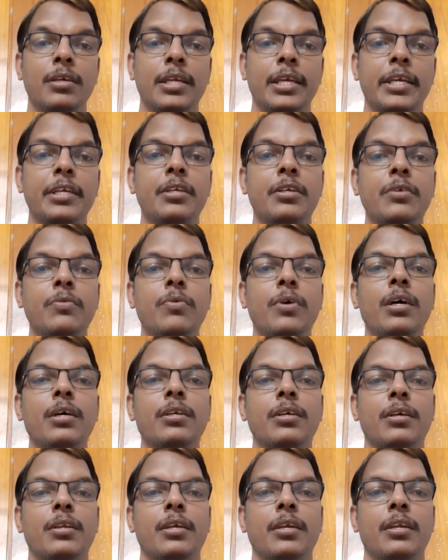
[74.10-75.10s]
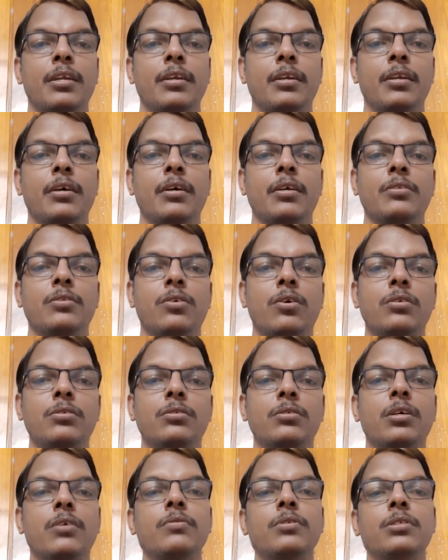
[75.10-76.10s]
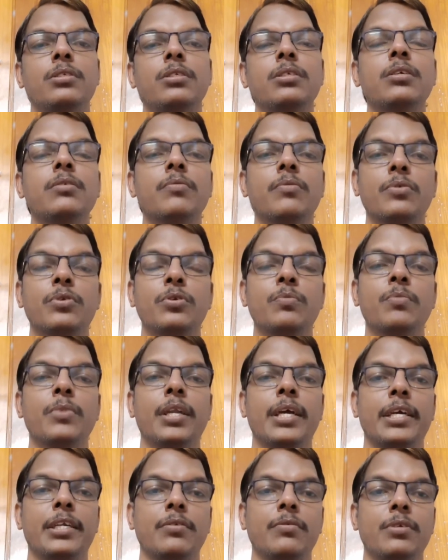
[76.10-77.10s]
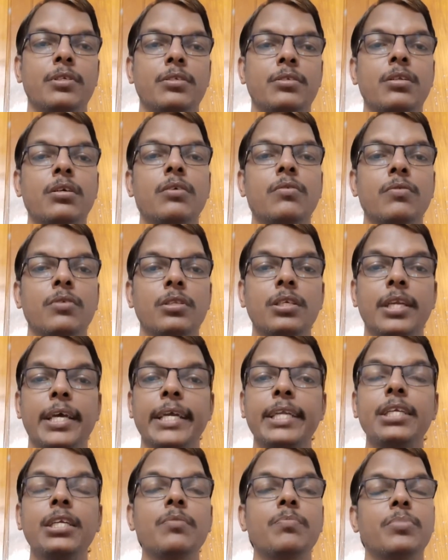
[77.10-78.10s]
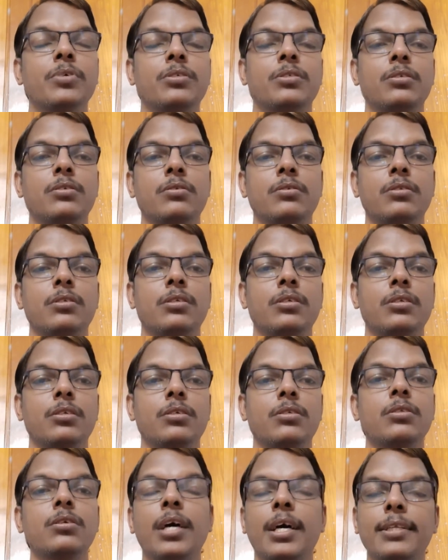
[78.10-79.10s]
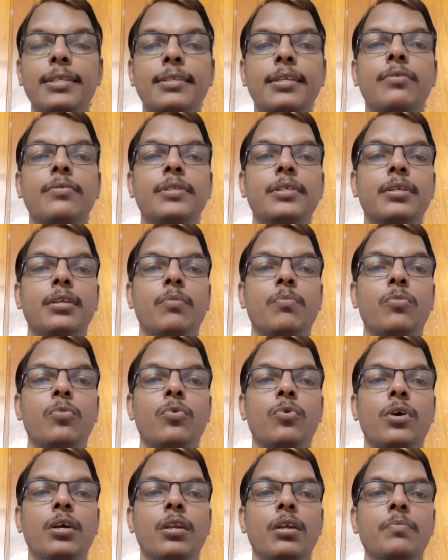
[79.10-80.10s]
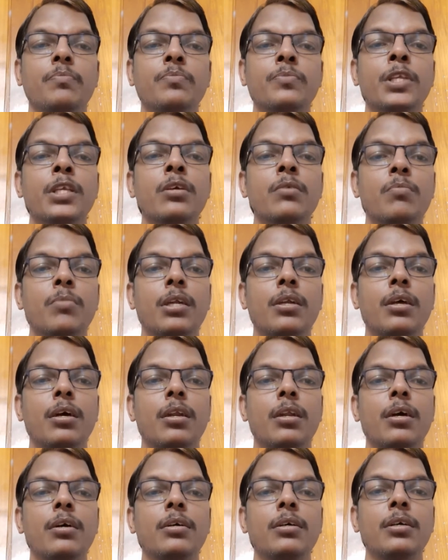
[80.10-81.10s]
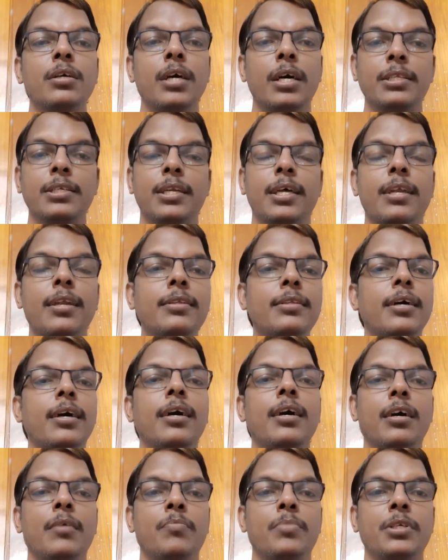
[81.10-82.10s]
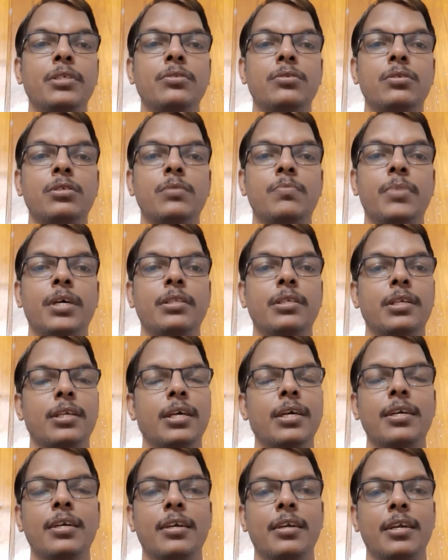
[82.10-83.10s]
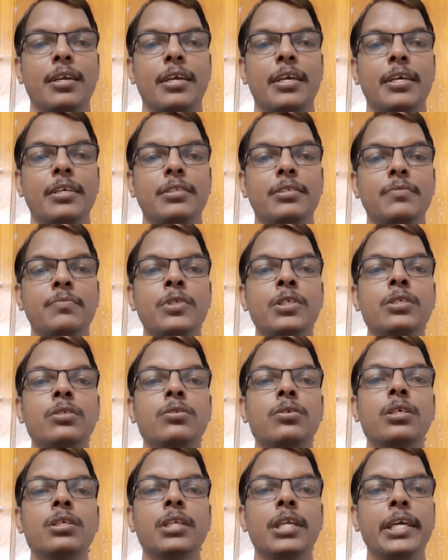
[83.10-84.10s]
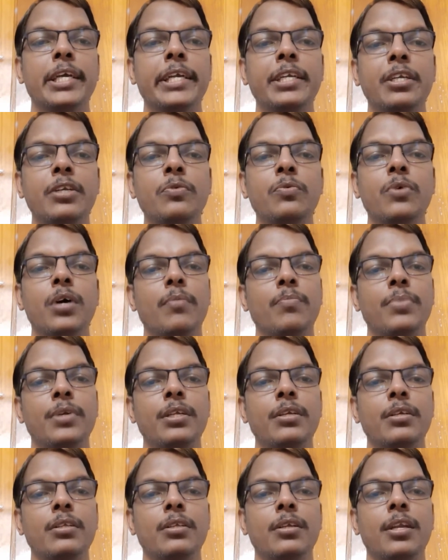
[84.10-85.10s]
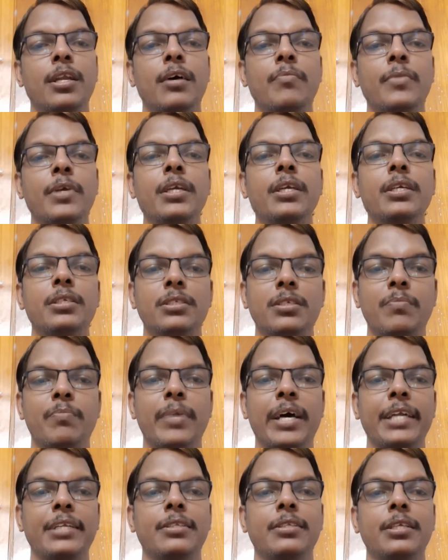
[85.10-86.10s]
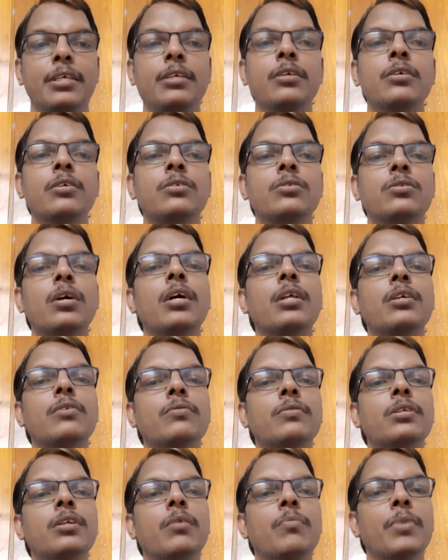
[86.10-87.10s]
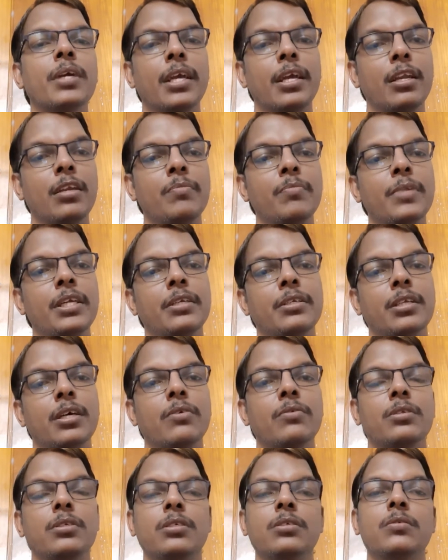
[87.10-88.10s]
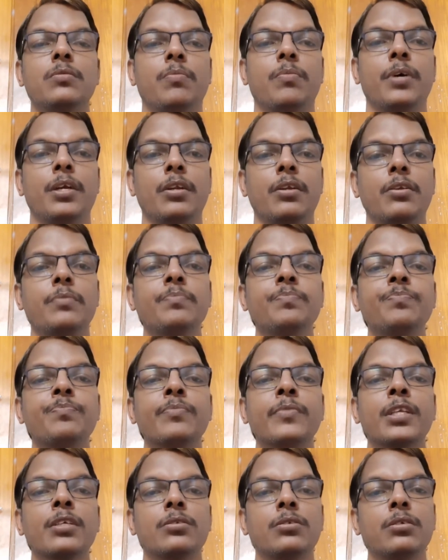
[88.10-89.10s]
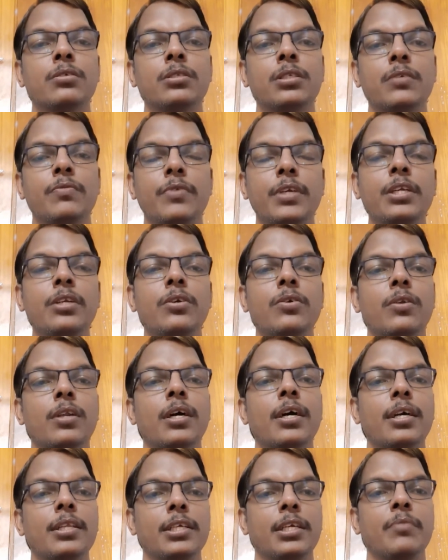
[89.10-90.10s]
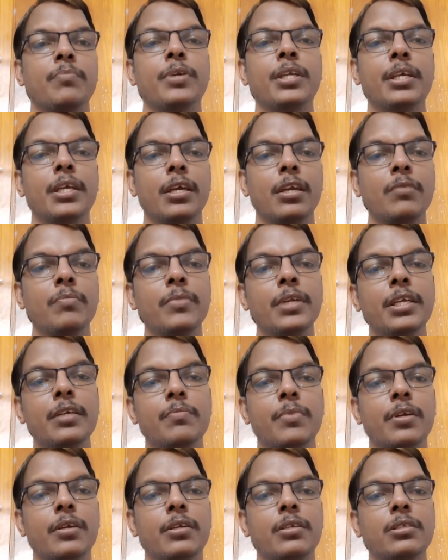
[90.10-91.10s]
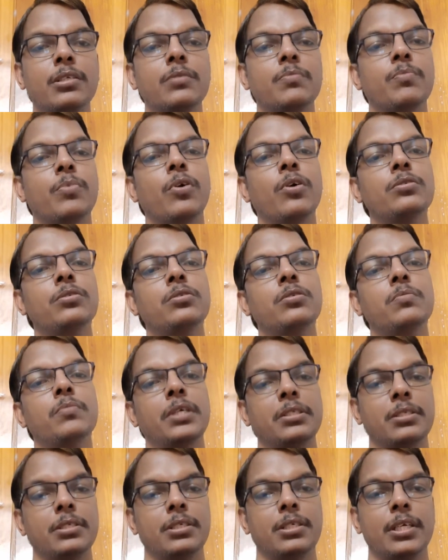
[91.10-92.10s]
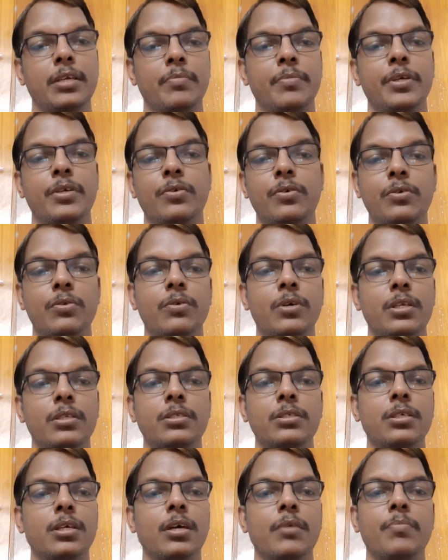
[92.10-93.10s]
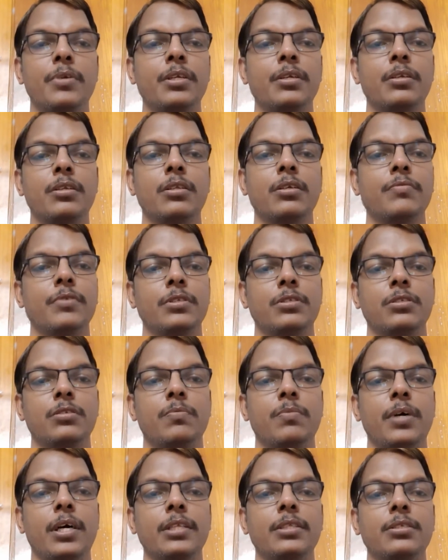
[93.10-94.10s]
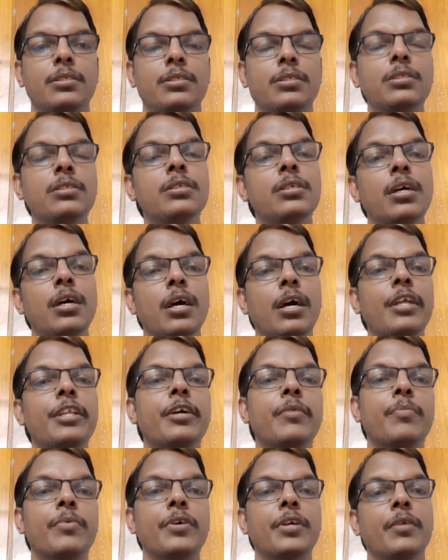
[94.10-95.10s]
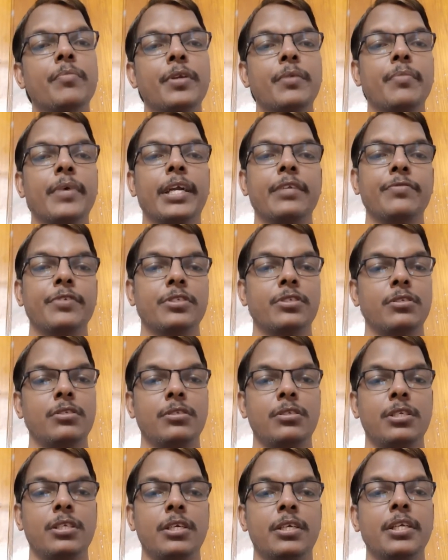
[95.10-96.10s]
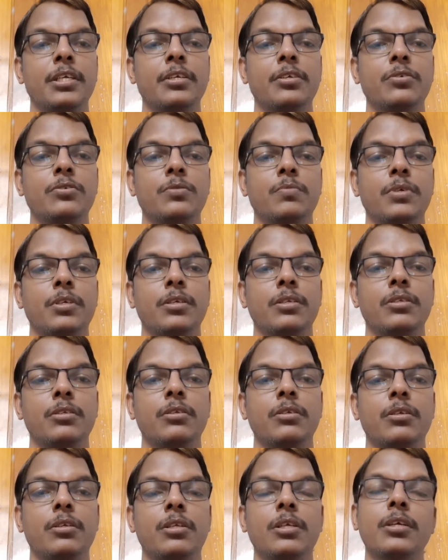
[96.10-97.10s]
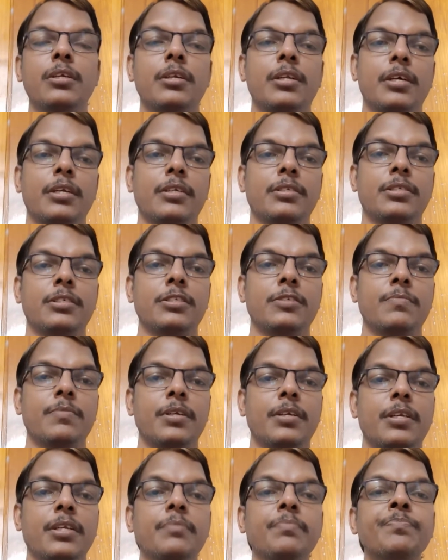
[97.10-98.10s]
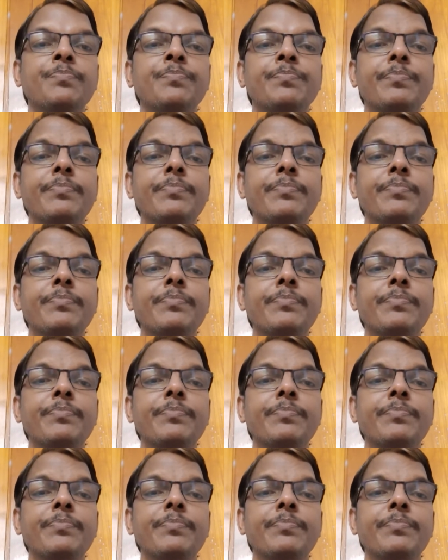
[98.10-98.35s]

நெகட்டிவாக இருக்கிற என் தாட்ஸ் தான் வந்துட்டு ஹியூமன் ஆக்டிவிட்டீஸில் வந்து நைன்ட்டி பர்சன்ட் வந்துட்டு இருக்குது அதுதான் வந்துட்டு நம்புவாங்களாம் பட் ஆனால் அது நல்லதா அப்படின்னு சொல்லிட்டு பார்த்தீங்கன்னா கிடையாது ஸோ அது நெகட்டிவ் அப்படின்றது எல்லாமே இட்ஸ் அ பேட் திங் ஸோ அதை வந்து நம்ம எலிமினேட் தான் வந்துட்டு பண்ணணும் ஸோ இந்த வீடியோவில் அதை எப்படி எலிமினேட் பண்ணுறது பாசிட்டிவ் மைண்ட் செட்டை எப்படி கொண்டு வரது அப்படின்றத ஃபஸ்ட்டு பார்த்துட்டு அதுக்கப்புறம் எப்படி மேனிஃபெஸ்ட் டெக்னிக் யூஸ் பண்ணுறதுன்றத நான் டிஸ்கஸ் பண்ணுறேன்